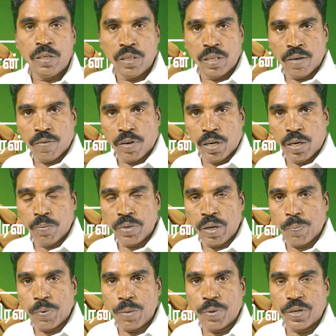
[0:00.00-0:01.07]
இந்த வருடம்
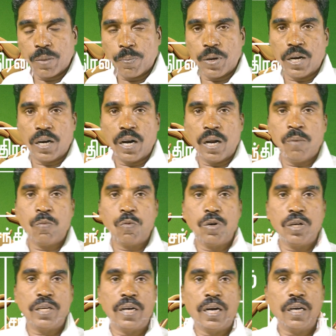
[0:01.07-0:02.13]
எப்படிப்பட்ட பலன்களாம்
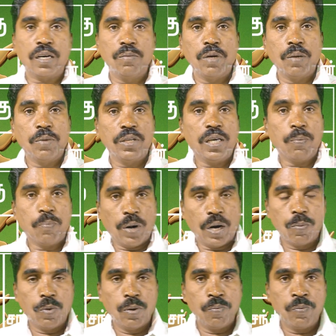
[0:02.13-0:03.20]
உங்களுக்கு நடக்கும் என்பதை
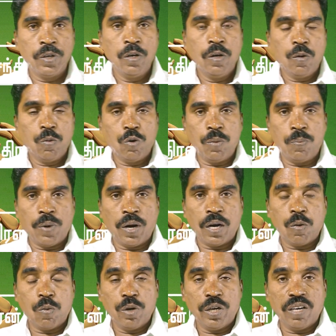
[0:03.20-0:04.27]
பார்ப்போம் குறிப்பாக
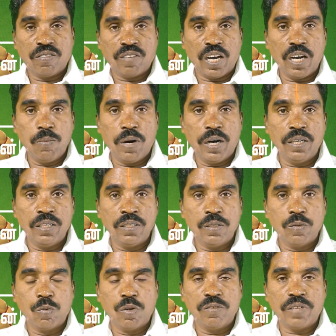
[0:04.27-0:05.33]
உங்களுடைய செயல்பாடு
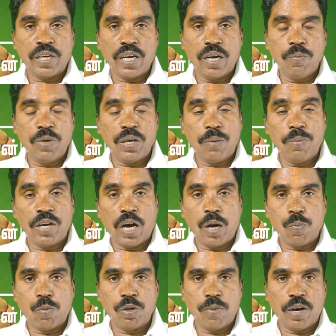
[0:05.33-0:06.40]
உங்கள் செயல் மிக மிக
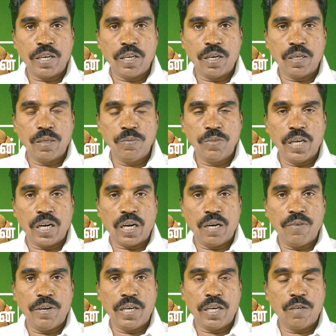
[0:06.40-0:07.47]
அற்புதமாக இருக்கும்
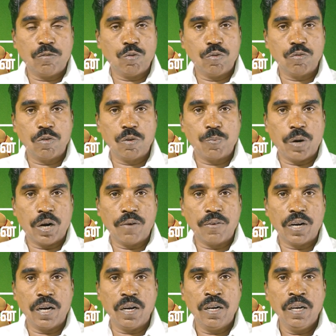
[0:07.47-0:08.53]
ஏற்கனவே நீங்கள்
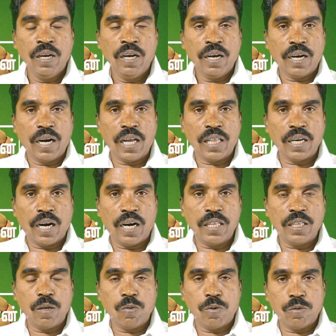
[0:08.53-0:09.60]
சுறுசுறுப்பானவர்கள் கடந்த
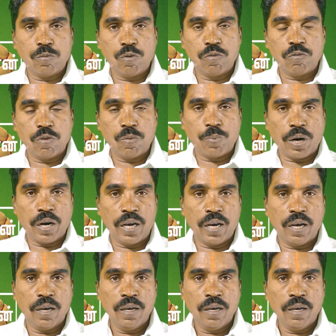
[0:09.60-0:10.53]
காலத்தில் உங்கள் சுறுசுறுப்பான